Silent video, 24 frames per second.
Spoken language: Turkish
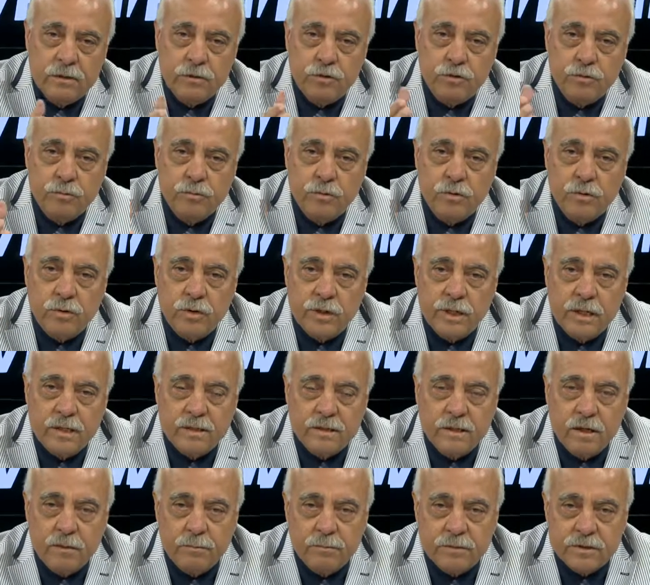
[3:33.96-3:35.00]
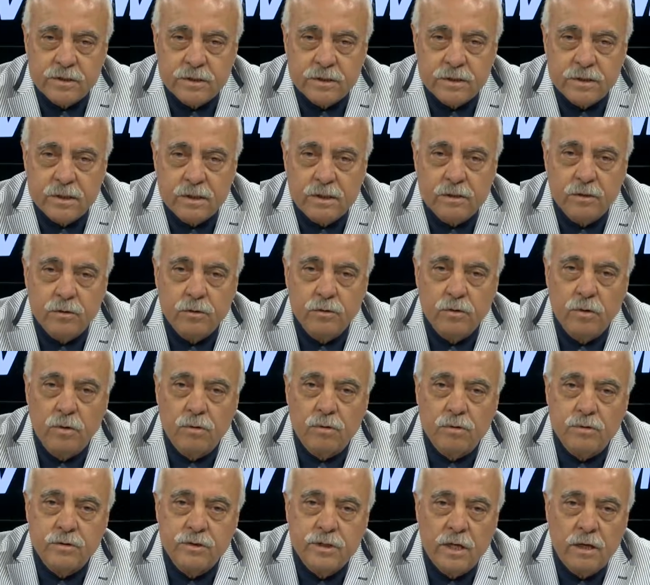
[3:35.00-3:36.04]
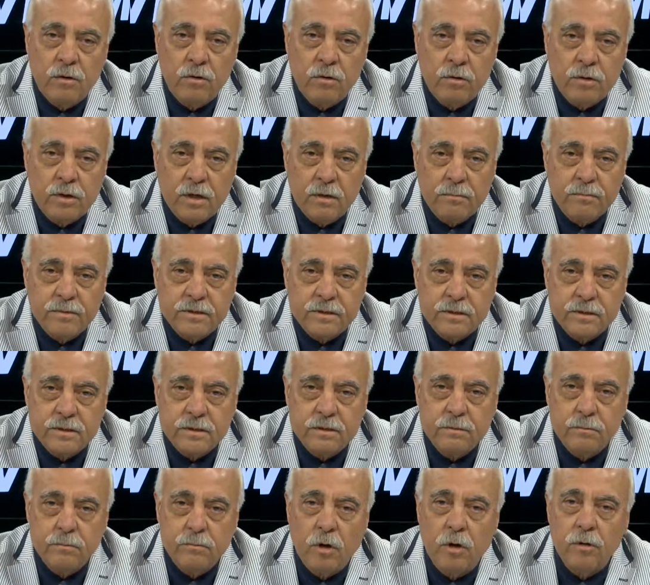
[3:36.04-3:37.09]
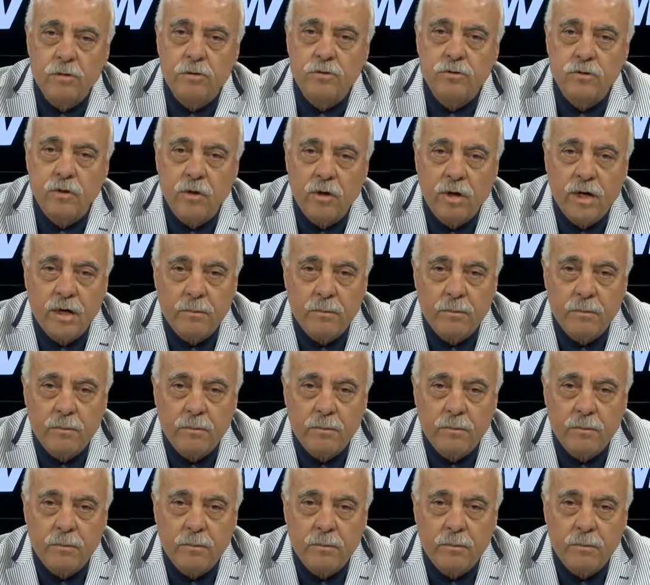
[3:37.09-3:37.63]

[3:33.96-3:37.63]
Cumhuriyet kapısı, 9 Eylül kapısı, Montreux